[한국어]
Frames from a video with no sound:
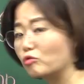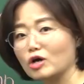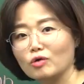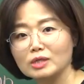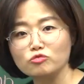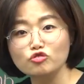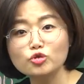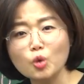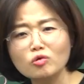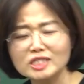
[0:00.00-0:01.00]
뭐라고 하냐면
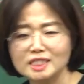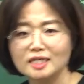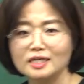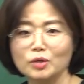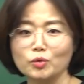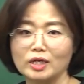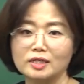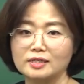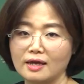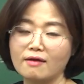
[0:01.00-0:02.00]
유통시장이라고
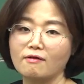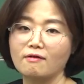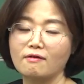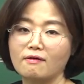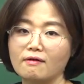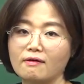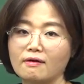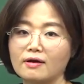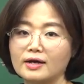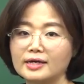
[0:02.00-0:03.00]
얘기를 해요.
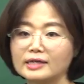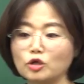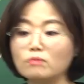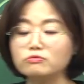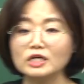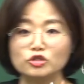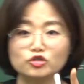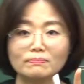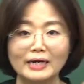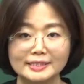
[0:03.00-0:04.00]
그러니까 정부가
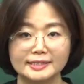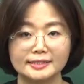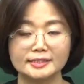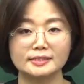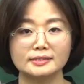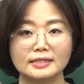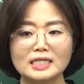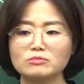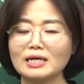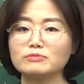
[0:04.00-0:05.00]
이슈한 반들을
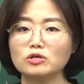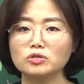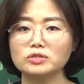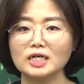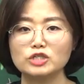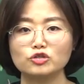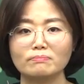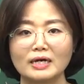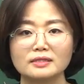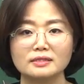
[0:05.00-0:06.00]
아니면 삼성전자가 이슈한
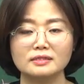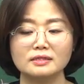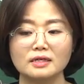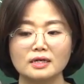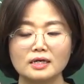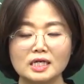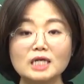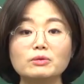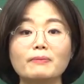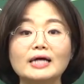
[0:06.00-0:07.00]
반들을
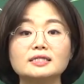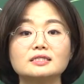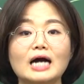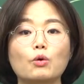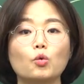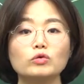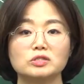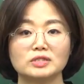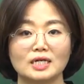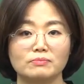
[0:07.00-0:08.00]
이미 반들을 갖고
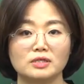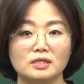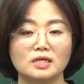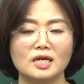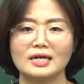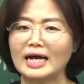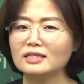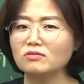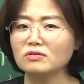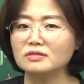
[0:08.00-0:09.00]
있어 사람들이.
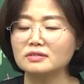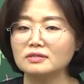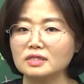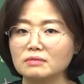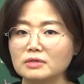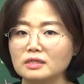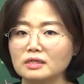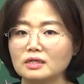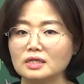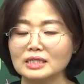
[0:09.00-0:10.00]
라는 건 그들은 이미
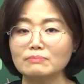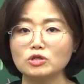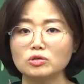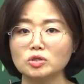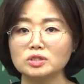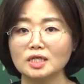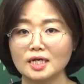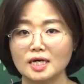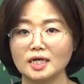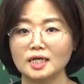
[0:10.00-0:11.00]

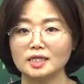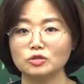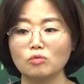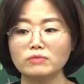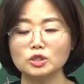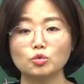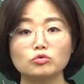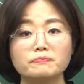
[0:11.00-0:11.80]
삼성전자랑 정부한테 돈을